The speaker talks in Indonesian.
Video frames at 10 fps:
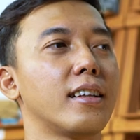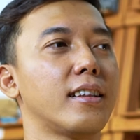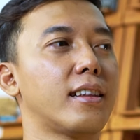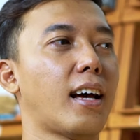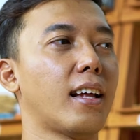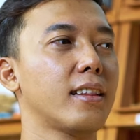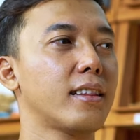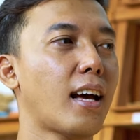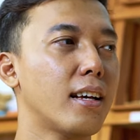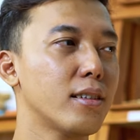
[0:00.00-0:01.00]
entah
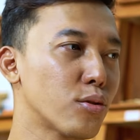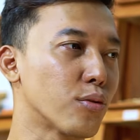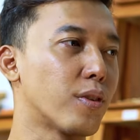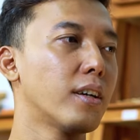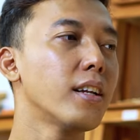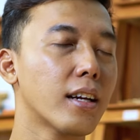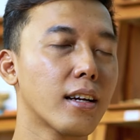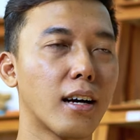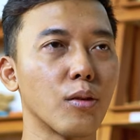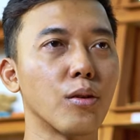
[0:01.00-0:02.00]
tas, souvenir,
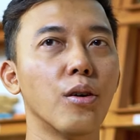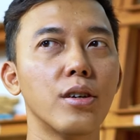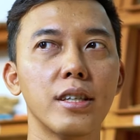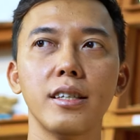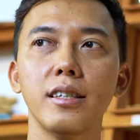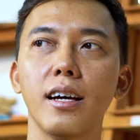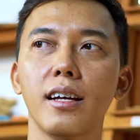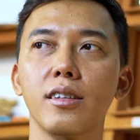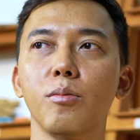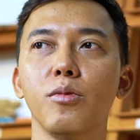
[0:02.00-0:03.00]
karung goni,
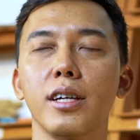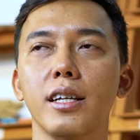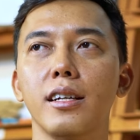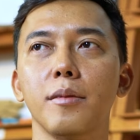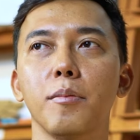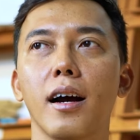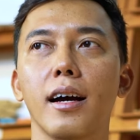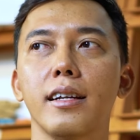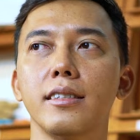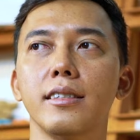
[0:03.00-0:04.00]
atau mungkin bahkan yang